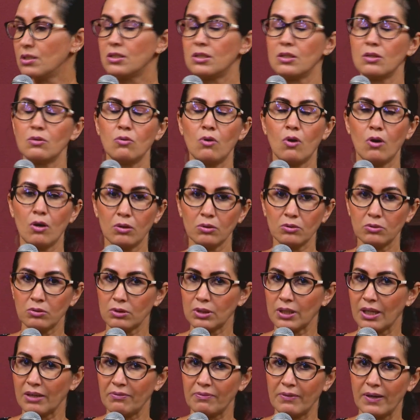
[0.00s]
Se o
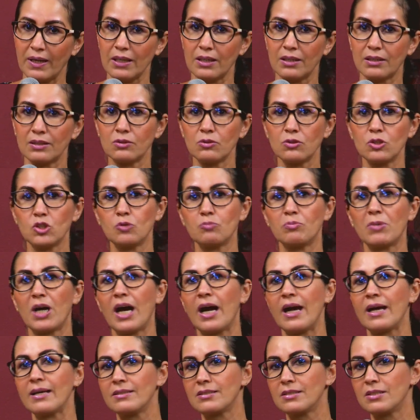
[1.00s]
outro está falando
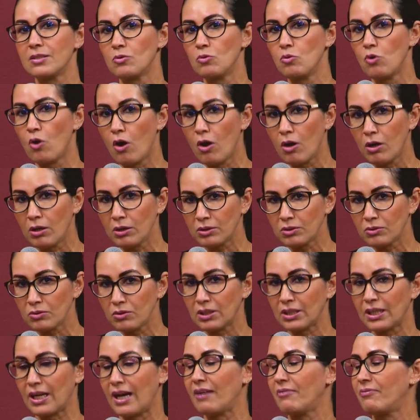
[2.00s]
demais, se o outro
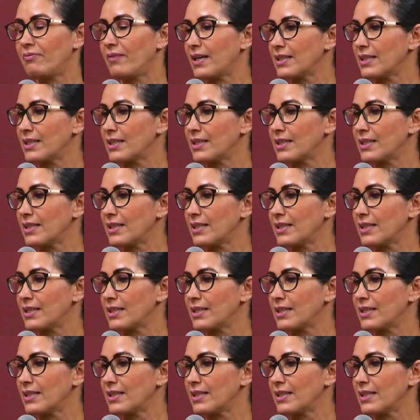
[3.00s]
está